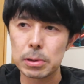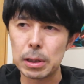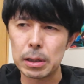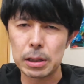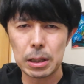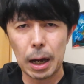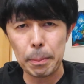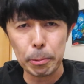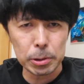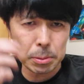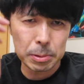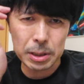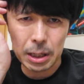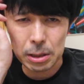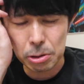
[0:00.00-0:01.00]
なんで、
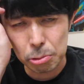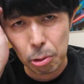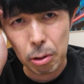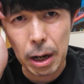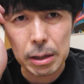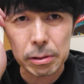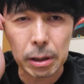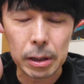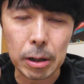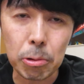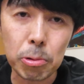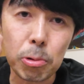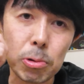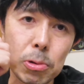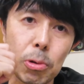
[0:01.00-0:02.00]
アポズミ35があるから、な
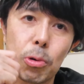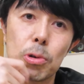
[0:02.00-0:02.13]
おのこと